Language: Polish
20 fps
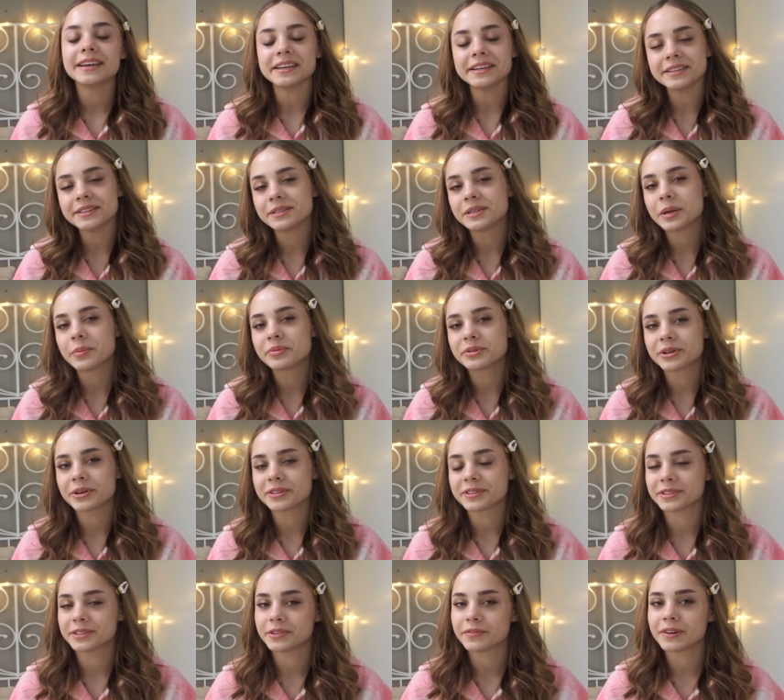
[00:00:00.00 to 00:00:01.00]
i dzisiaj
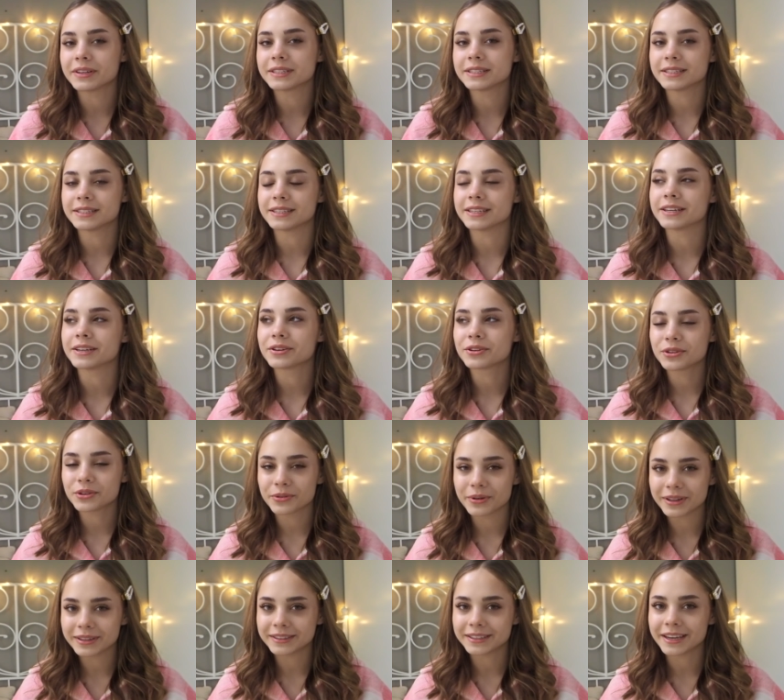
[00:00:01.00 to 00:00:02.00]
przychodzę do Was z
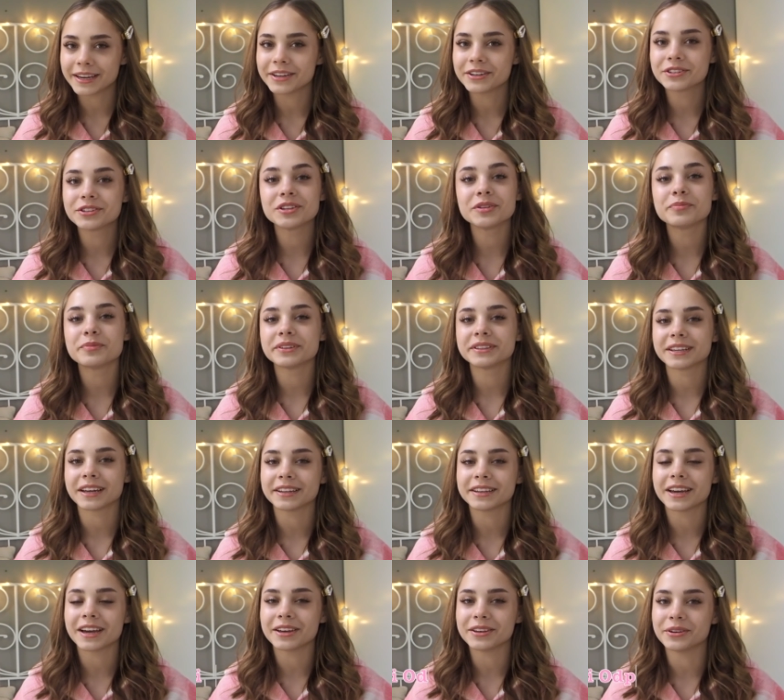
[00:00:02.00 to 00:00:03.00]
Q&A, czyli
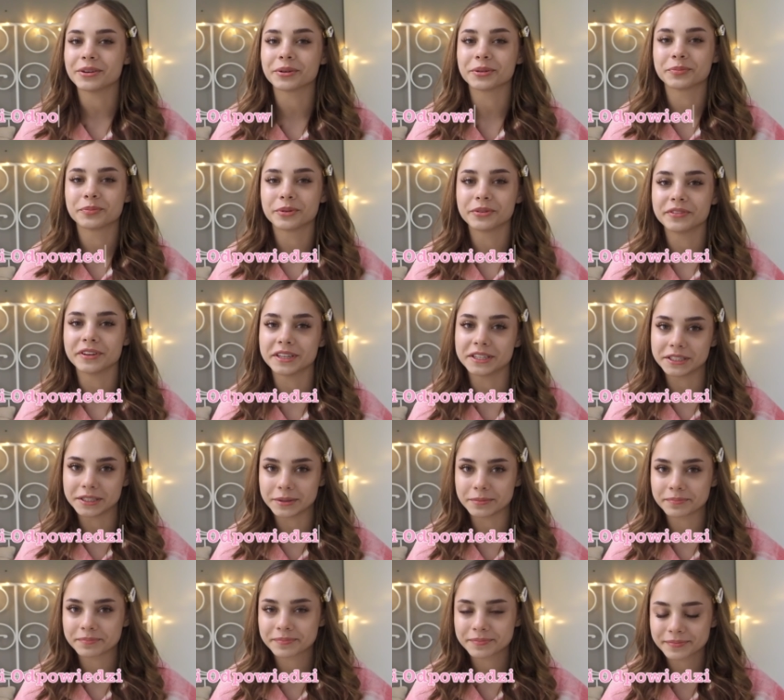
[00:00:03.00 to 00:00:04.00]
pytania i odpowiedzi.